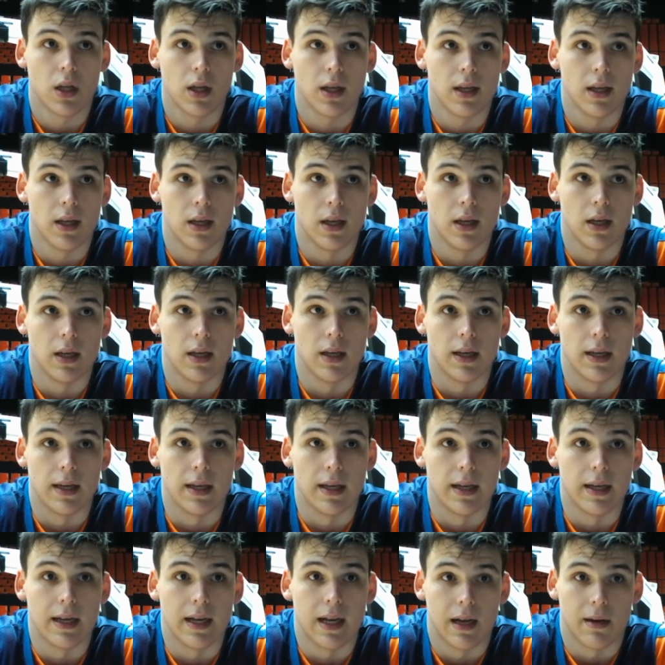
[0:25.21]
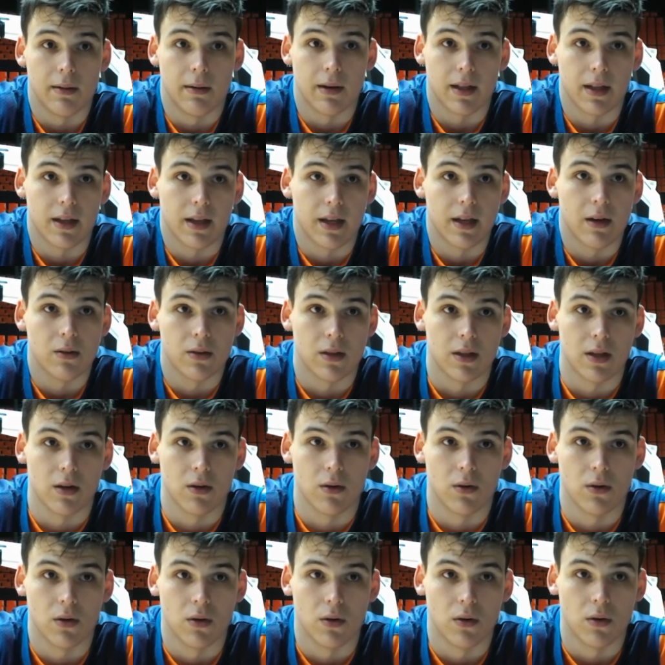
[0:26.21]
y, y, la verdad es que lo
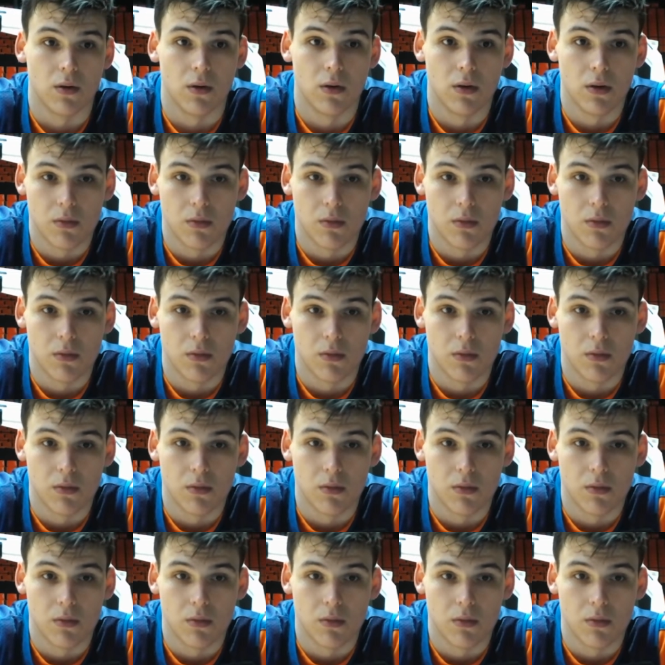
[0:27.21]
tengo,